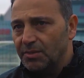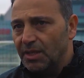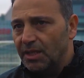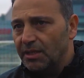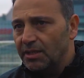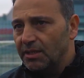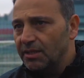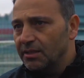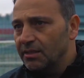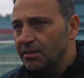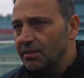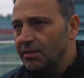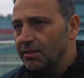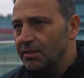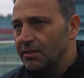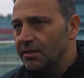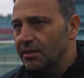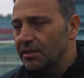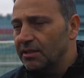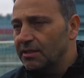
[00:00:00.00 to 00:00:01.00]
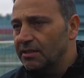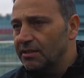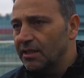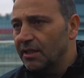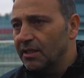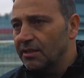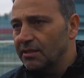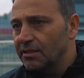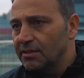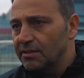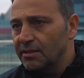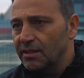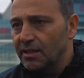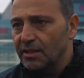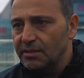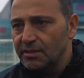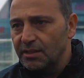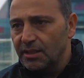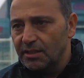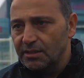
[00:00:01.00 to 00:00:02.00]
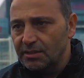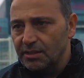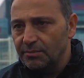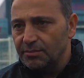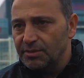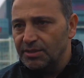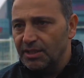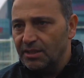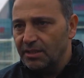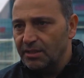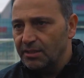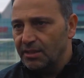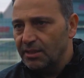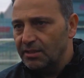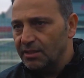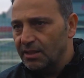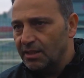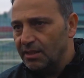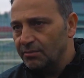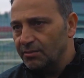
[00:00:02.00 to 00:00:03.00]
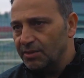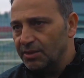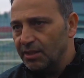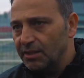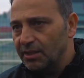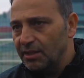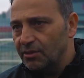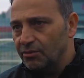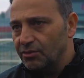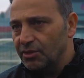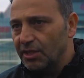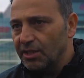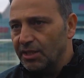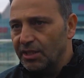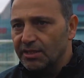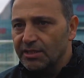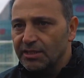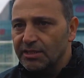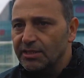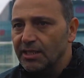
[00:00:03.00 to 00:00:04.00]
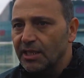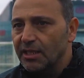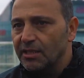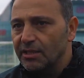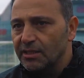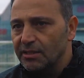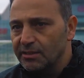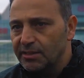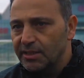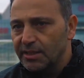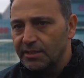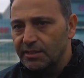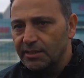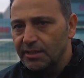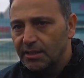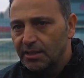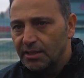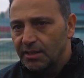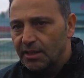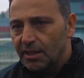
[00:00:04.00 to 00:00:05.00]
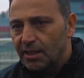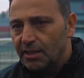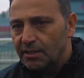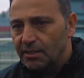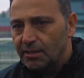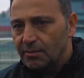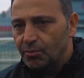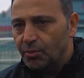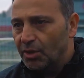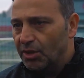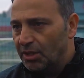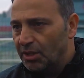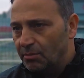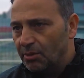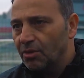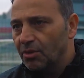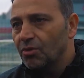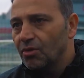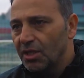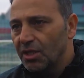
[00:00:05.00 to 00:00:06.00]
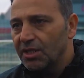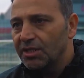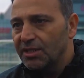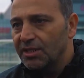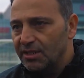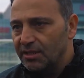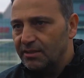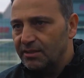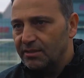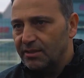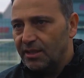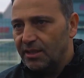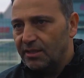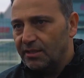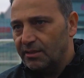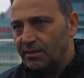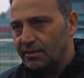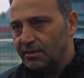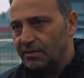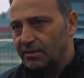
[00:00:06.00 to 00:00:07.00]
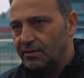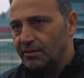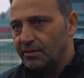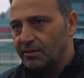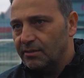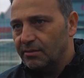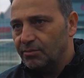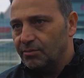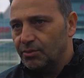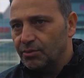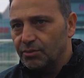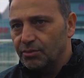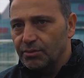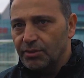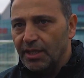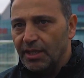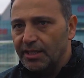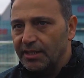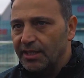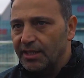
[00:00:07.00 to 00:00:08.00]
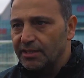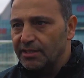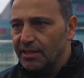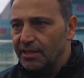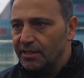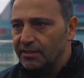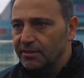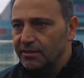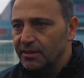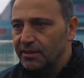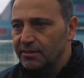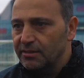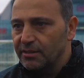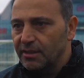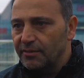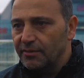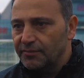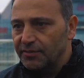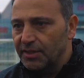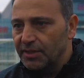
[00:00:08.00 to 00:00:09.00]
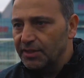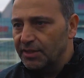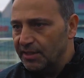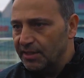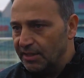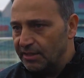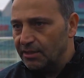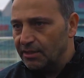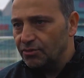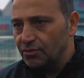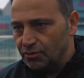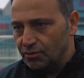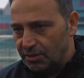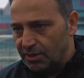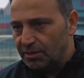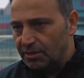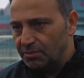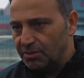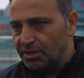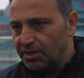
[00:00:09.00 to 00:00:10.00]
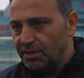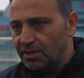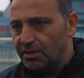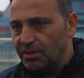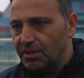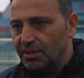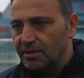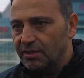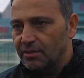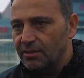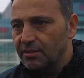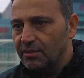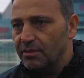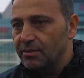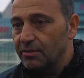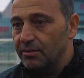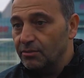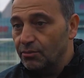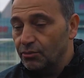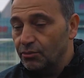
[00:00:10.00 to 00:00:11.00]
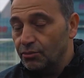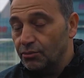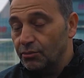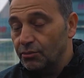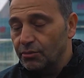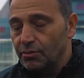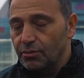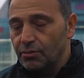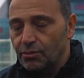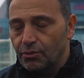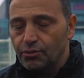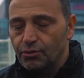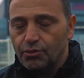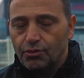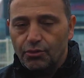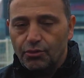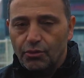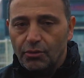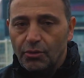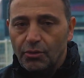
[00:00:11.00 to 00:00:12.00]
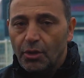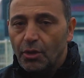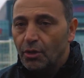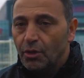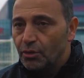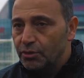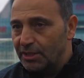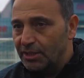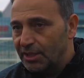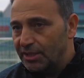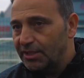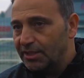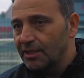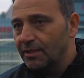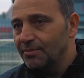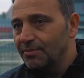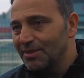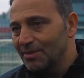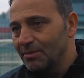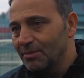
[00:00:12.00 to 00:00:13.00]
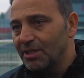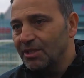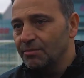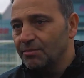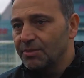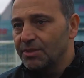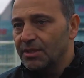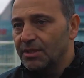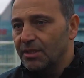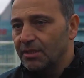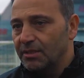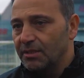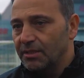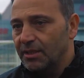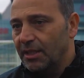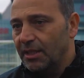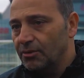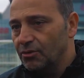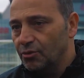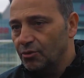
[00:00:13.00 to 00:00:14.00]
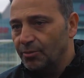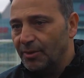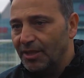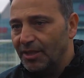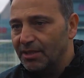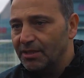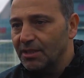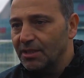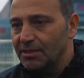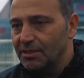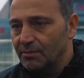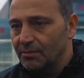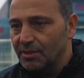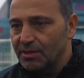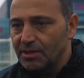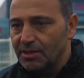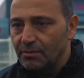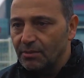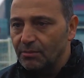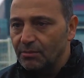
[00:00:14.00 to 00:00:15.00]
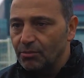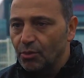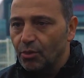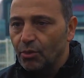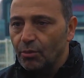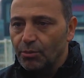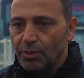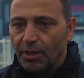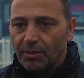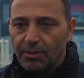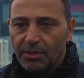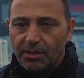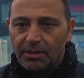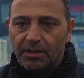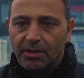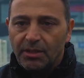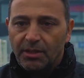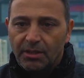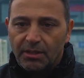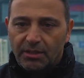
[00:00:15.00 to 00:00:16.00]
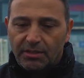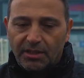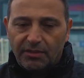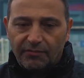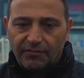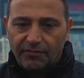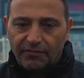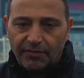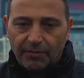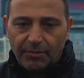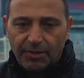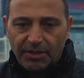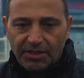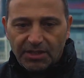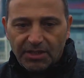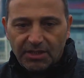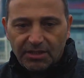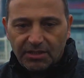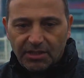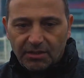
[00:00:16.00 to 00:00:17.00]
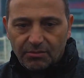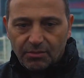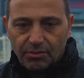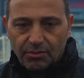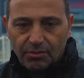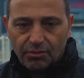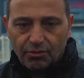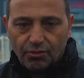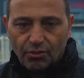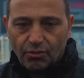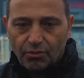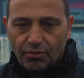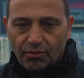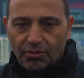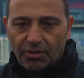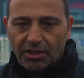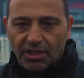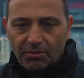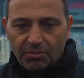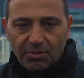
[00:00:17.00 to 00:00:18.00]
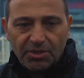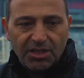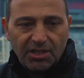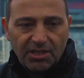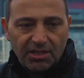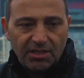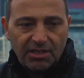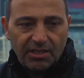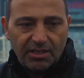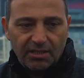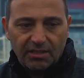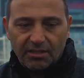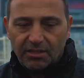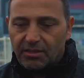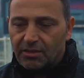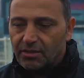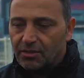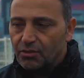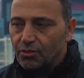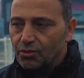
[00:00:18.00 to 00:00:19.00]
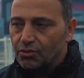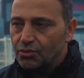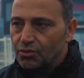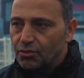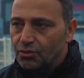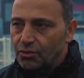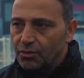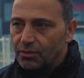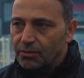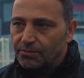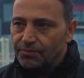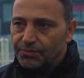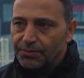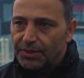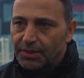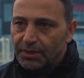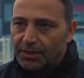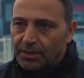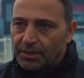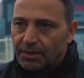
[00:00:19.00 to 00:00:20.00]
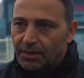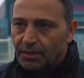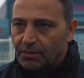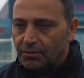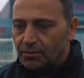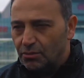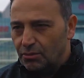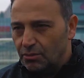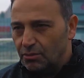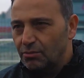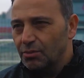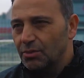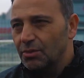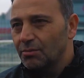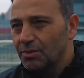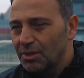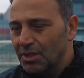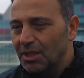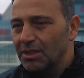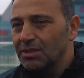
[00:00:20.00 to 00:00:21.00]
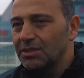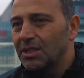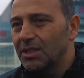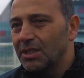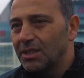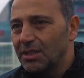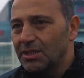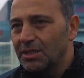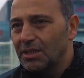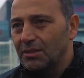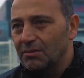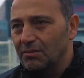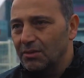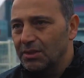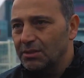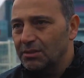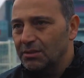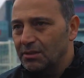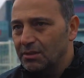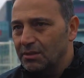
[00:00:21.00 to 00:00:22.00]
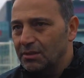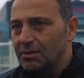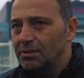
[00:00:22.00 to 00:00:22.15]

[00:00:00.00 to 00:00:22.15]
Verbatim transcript: Yani e, iç saha dış saha sadece bize nazaran bir şey değil. Özellikle dış sahada e, puan almak kolay değil. Yani e, bunu her geçen e, hafta liglerde çok net bir şekilde e, göz, e, gözüküyor. Özellikle de bizim ligimizde. Yani Süper Lig'de zaman zaman bu olmuyor ama TFF 1. Lig'de bu çok e, net bir şekilde e, gözüküyor. E, çünkü bunun birkaç tane nedeni var.